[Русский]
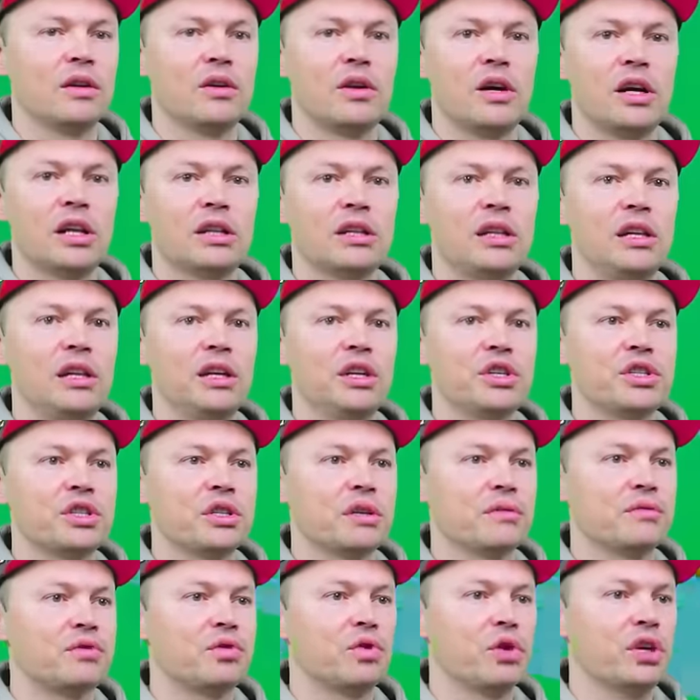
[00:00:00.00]

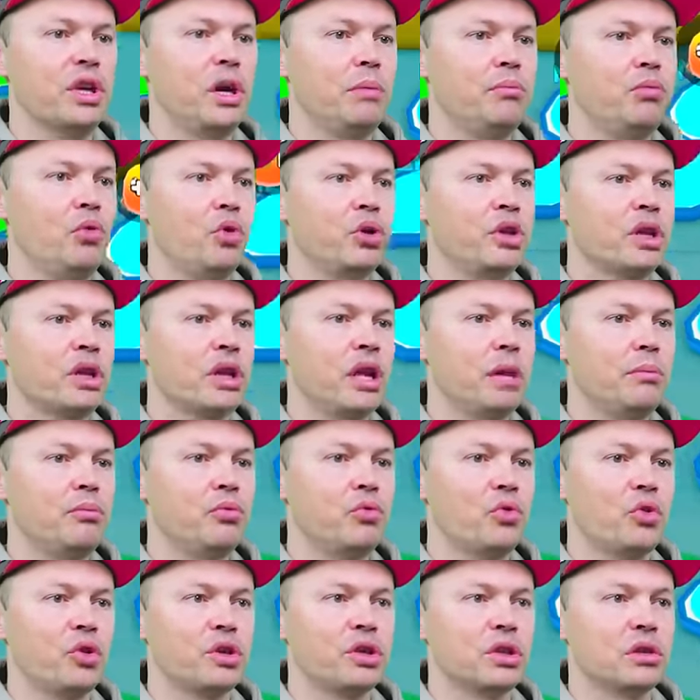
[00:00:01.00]
Отлично. Все, я понял, я
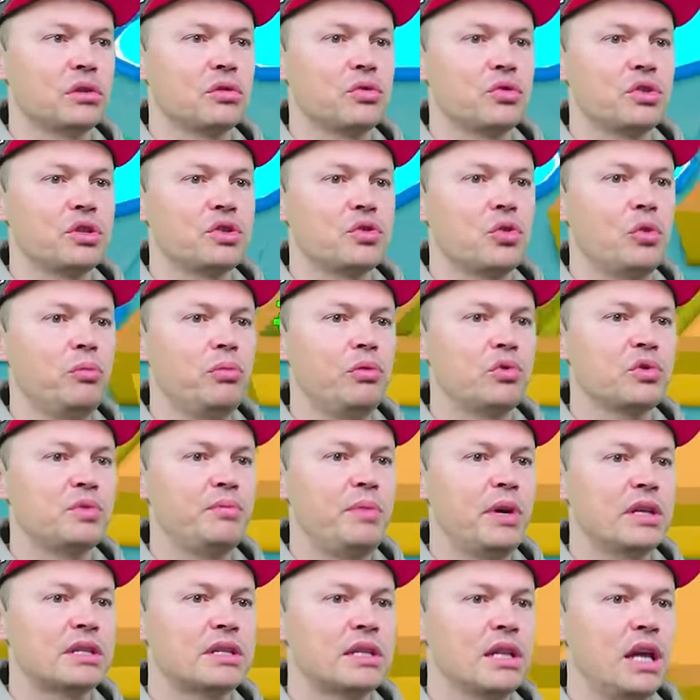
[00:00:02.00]
понял. То есть 100 плюс
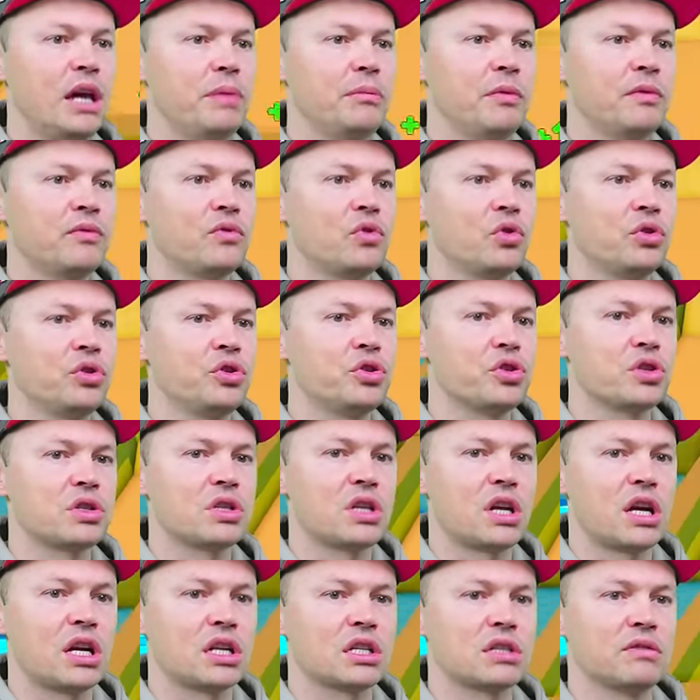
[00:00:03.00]
5 слаймов, то ничего
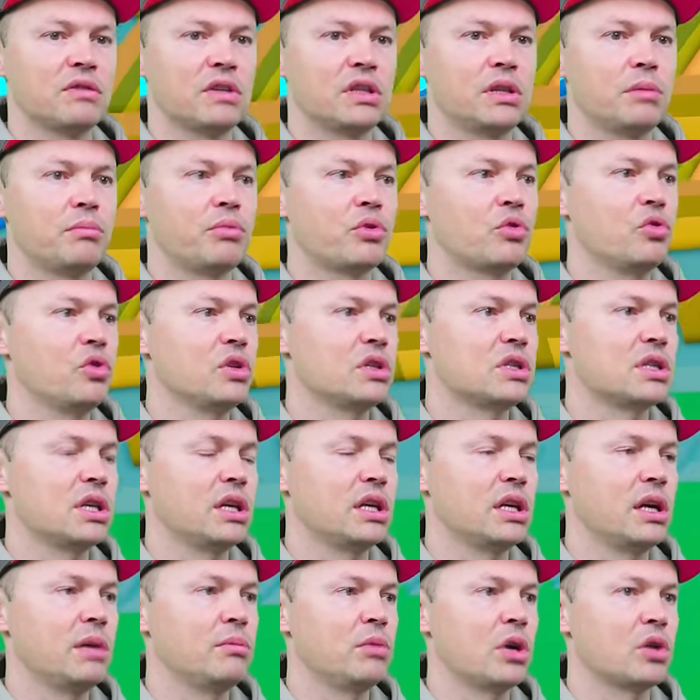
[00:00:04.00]
страшного. Это просто
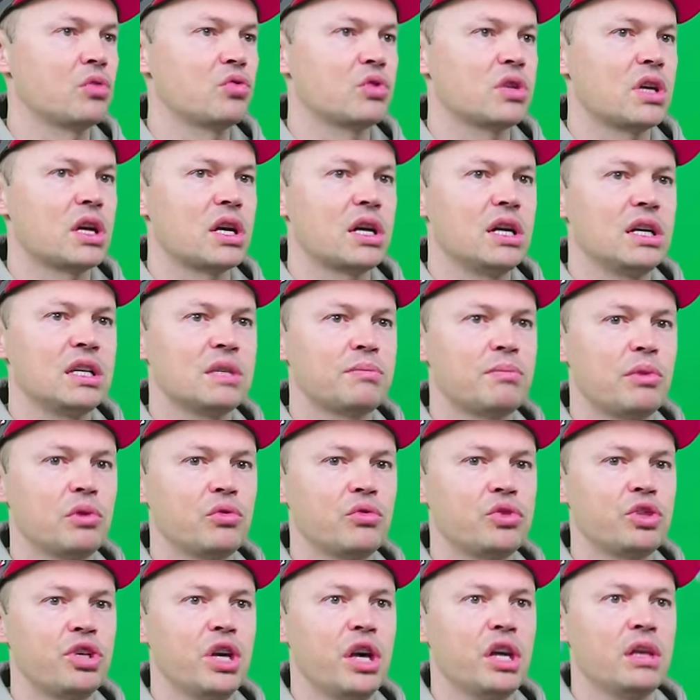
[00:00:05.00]
я могу за раз
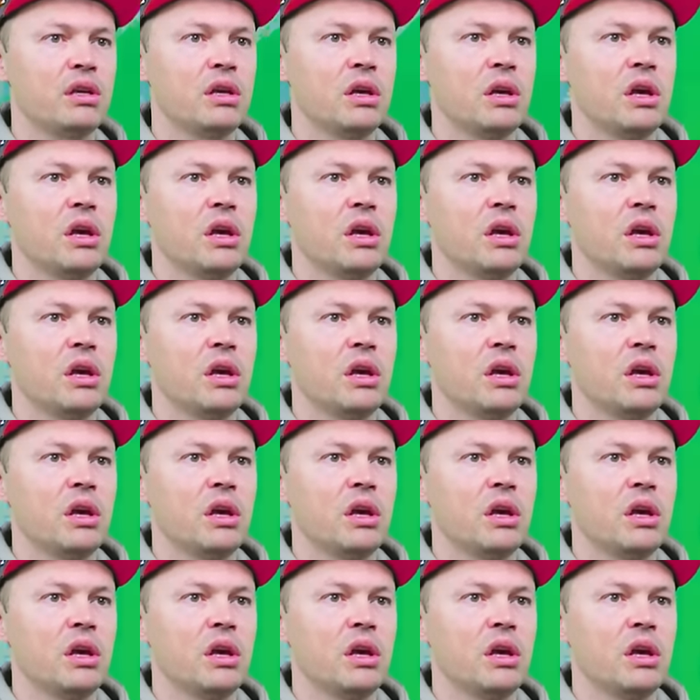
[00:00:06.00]
получать,